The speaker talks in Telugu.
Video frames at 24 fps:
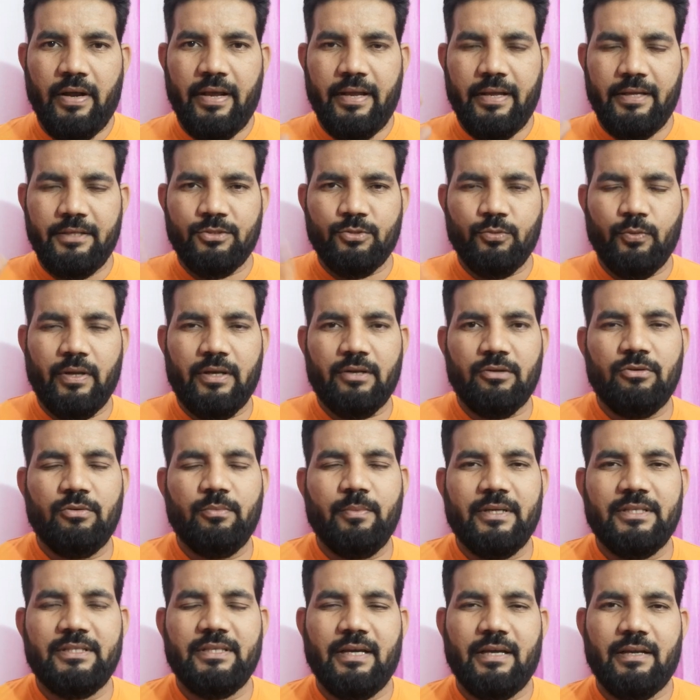గైస్ వెల్కమ్ టు
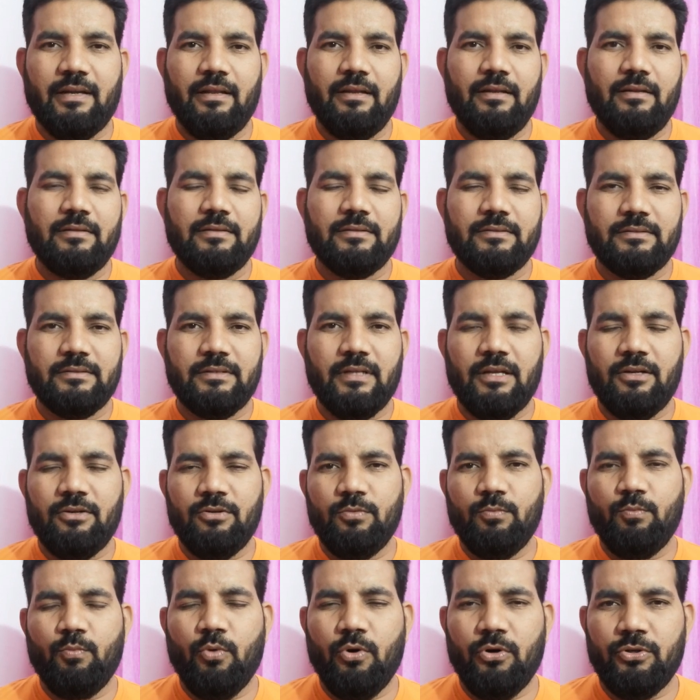మై ఛానల్
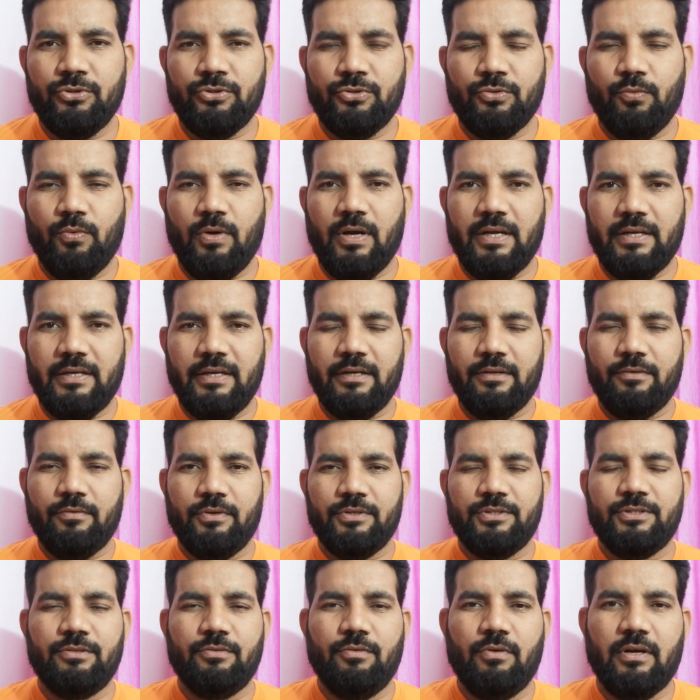నన్ను మోస్ట్ వాంటెడ్
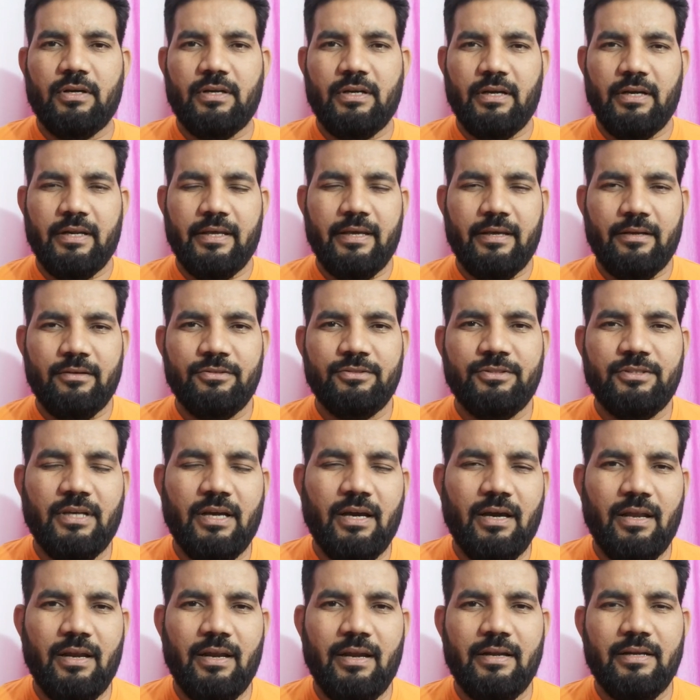క్వశ్చన్ ఒకటి అడిగారు
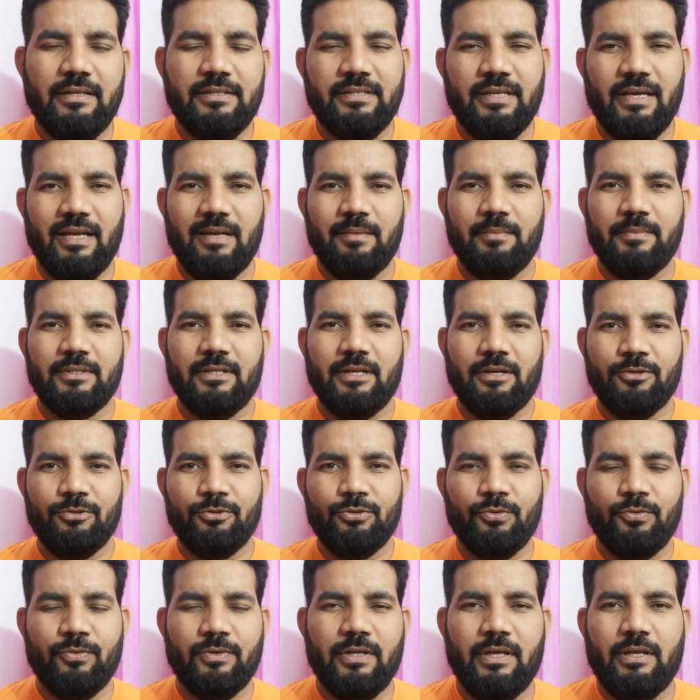చాలా అంటే చాలామంది
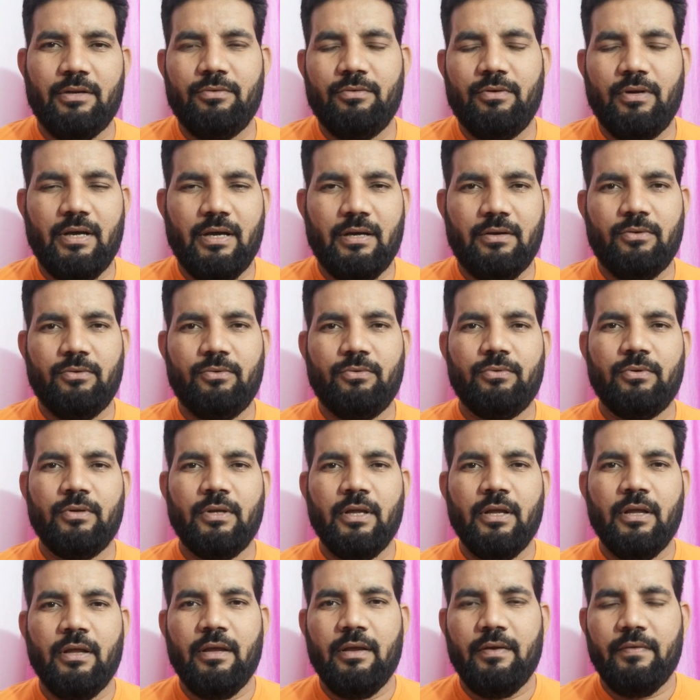అడుగుతూ ఉన్నారు నాకు
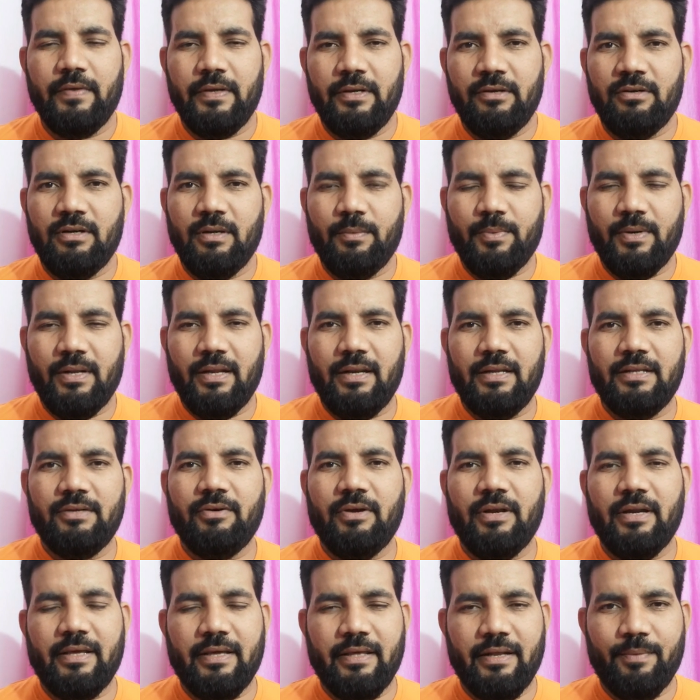వీలున్నప్పుడల్లా
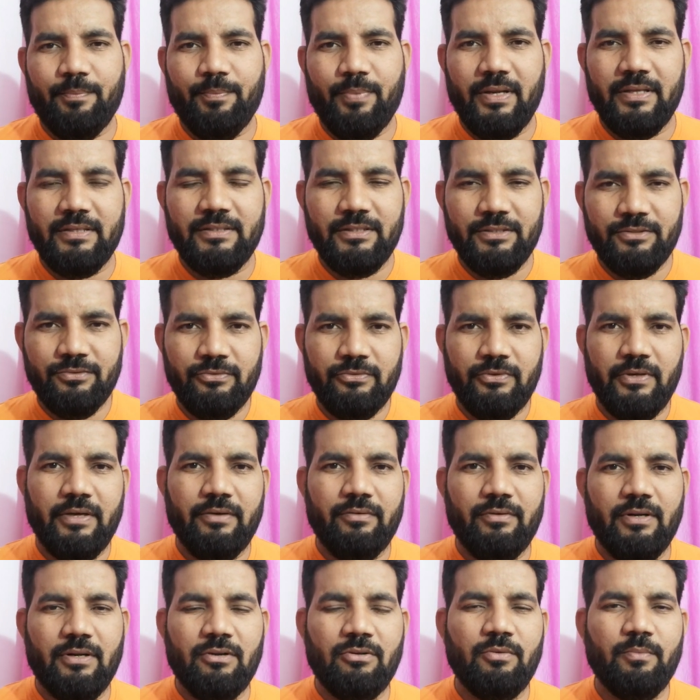వాళ్ళకి రిప్లైస్ ఇస్తూనే
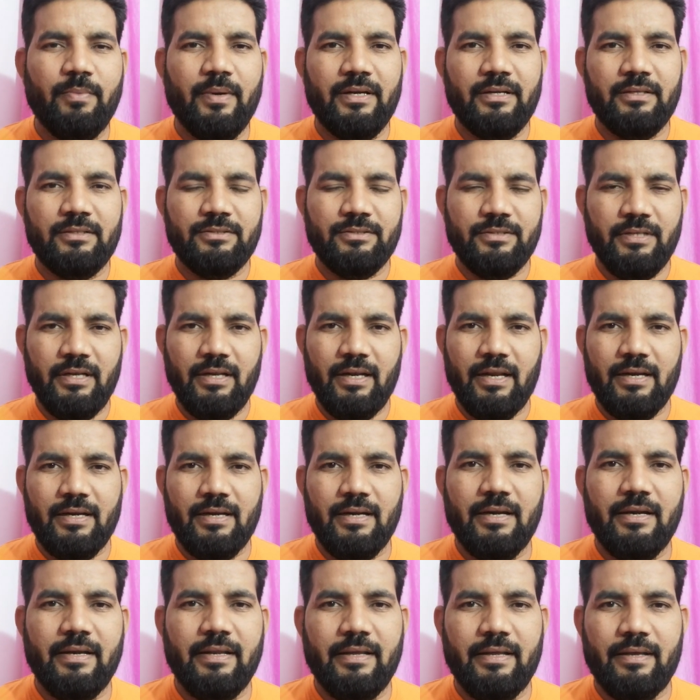ఉన్నాను బట్ స్టిల్
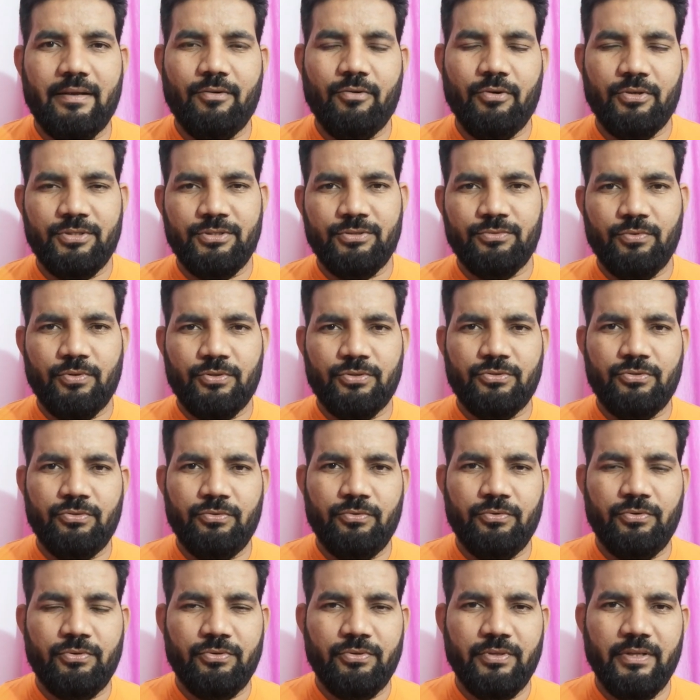అట్లాంటి క్వశ్చన్స్ వస్తూ
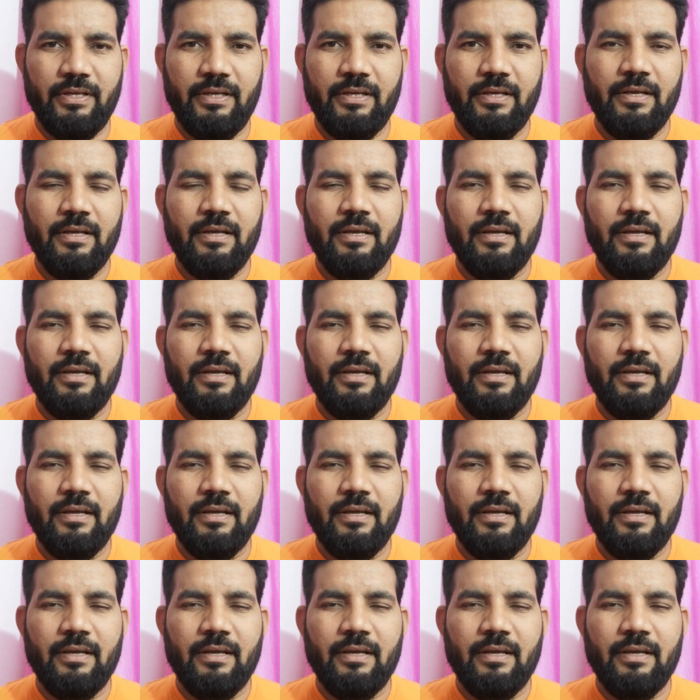ఉంటుంది